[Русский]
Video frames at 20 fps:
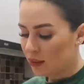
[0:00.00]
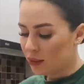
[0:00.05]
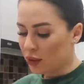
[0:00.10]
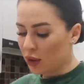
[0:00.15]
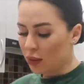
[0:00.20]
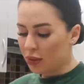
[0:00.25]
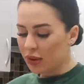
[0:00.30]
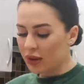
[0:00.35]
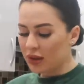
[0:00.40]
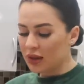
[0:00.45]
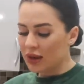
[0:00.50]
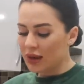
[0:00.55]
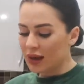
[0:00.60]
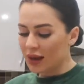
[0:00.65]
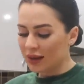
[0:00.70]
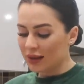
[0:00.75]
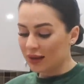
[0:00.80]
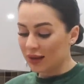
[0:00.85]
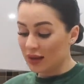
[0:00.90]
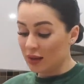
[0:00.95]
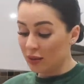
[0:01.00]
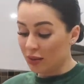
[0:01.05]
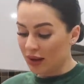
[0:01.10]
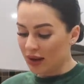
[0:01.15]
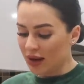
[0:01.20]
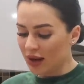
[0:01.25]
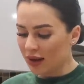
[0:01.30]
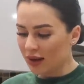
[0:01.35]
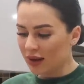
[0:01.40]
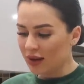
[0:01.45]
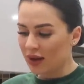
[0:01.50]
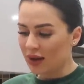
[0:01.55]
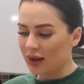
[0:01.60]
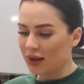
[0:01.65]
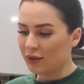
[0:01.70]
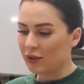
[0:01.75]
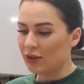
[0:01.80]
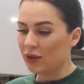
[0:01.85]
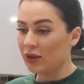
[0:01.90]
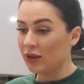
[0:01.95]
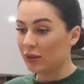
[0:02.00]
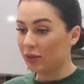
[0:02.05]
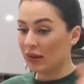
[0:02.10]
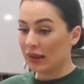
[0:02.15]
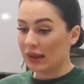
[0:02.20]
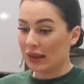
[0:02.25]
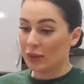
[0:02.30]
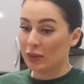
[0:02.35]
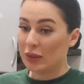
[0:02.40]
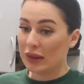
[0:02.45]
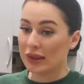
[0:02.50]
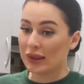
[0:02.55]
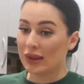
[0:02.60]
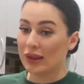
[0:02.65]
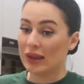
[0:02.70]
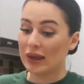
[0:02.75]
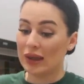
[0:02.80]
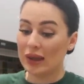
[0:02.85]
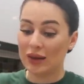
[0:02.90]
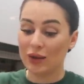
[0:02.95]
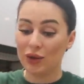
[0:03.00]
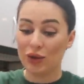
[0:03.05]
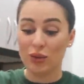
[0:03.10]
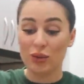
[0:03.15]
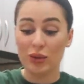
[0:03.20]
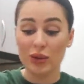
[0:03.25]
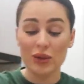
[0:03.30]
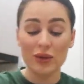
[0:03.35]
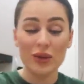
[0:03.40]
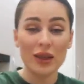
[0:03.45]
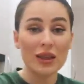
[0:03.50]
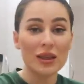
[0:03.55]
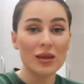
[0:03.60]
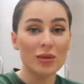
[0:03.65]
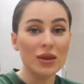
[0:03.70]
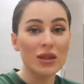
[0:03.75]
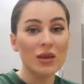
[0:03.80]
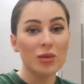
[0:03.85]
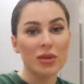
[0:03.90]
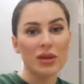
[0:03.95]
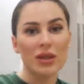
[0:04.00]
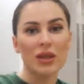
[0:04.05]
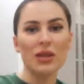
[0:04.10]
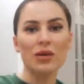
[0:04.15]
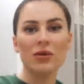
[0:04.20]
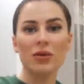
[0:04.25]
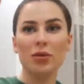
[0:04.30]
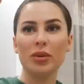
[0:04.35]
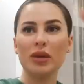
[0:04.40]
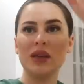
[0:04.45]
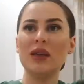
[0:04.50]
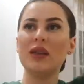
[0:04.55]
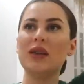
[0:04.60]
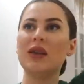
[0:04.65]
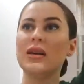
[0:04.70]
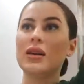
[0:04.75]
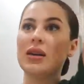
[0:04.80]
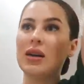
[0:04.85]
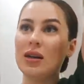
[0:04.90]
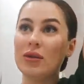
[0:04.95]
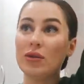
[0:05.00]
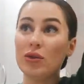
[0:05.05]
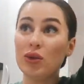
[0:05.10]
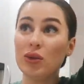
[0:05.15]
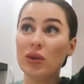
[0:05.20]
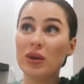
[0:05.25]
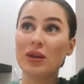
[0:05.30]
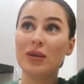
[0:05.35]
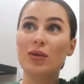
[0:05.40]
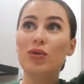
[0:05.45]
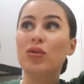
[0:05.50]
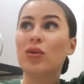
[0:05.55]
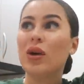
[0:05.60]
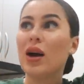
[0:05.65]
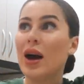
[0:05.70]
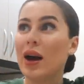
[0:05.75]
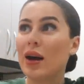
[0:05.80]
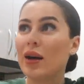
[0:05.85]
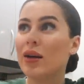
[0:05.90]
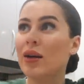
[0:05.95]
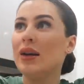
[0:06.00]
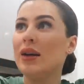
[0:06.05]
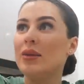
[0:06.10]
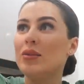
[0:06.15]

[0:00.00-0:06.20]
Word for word: все было неясно, непонятно, и все это было записано на громкую связь, и мы типа с этого похихикали в духе. Ну как?